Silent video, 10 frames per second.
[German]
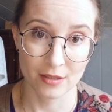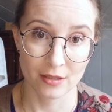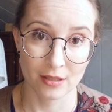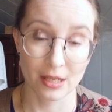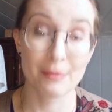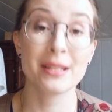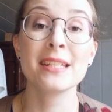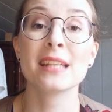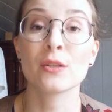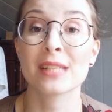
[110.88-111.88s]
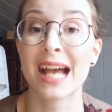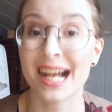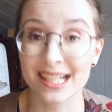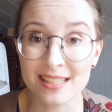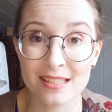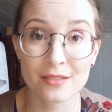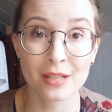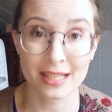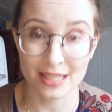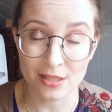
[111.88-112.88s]
Aber nicht aus Hass
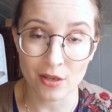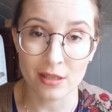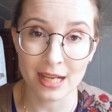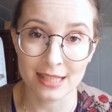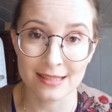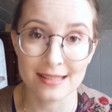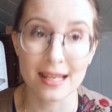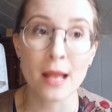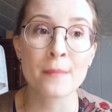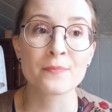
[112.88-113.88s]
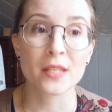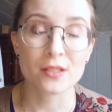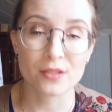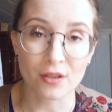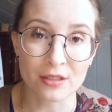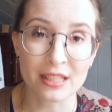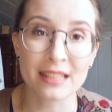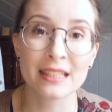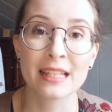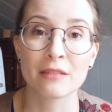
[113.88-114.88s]
oder Intoleranz,
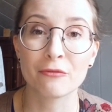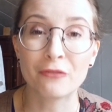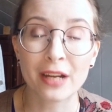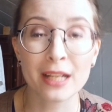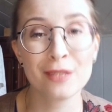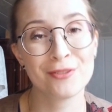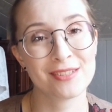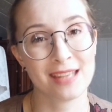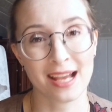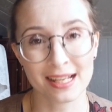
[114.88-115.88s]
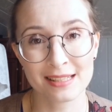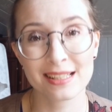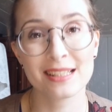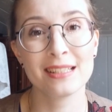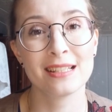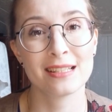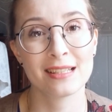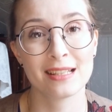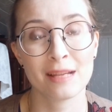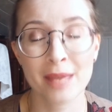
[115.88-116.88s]
sondern weil uns der andere
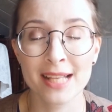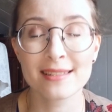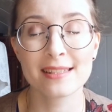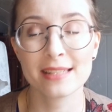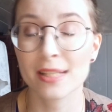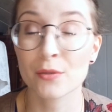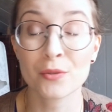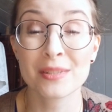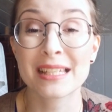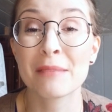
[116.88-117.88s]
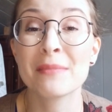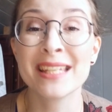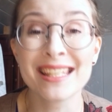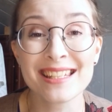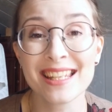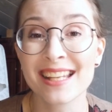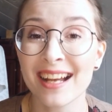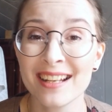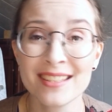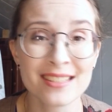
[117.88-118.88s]
am Herzen liegt und uns eben nicht
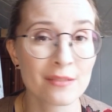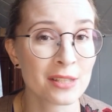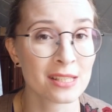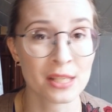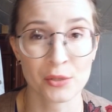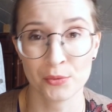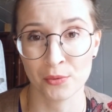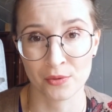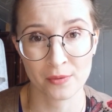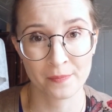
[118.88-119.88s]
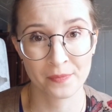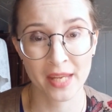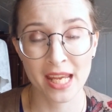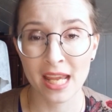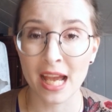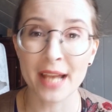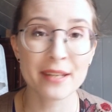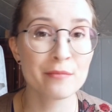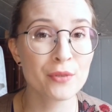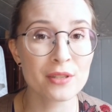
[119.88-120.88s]
egal ist, was er tut.
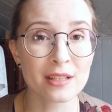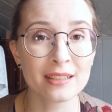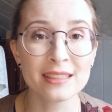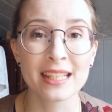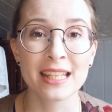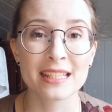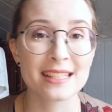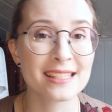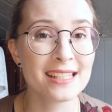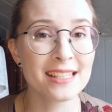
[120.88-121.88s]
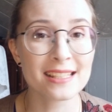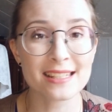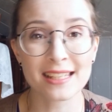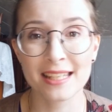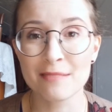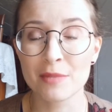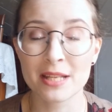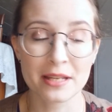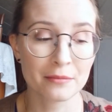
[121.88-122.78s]
Eine Mutter, die sieht, dass ihr Kind mit einem